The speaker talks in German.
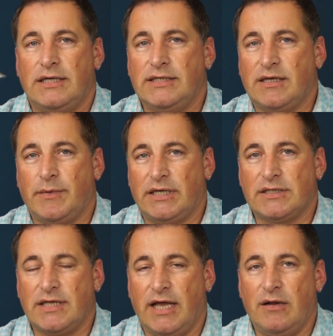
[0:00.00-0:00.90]
Ist aber
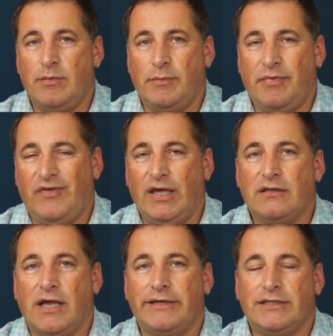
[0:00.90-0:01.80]
dasselbe,
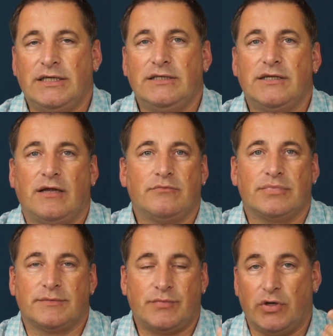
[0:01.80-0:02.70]
bewegt deinen Hintern
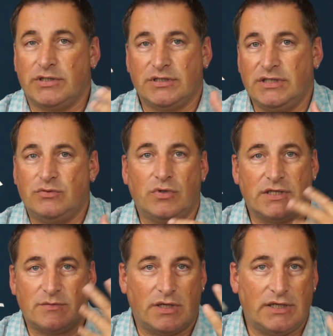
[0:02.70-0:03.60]
bedeutet nicht nur,
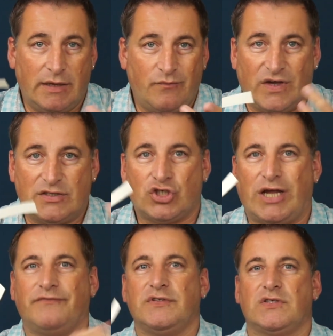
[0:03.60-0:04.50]
dass man eben was
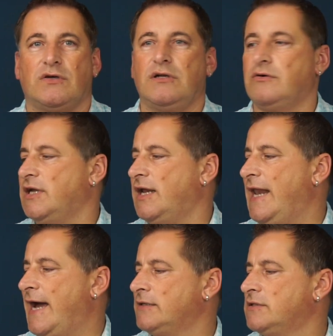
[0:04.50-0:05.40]
schaffen soll oder
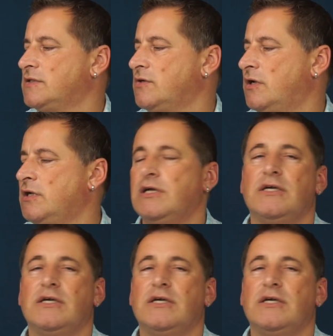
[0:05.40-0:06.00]
lernen soll,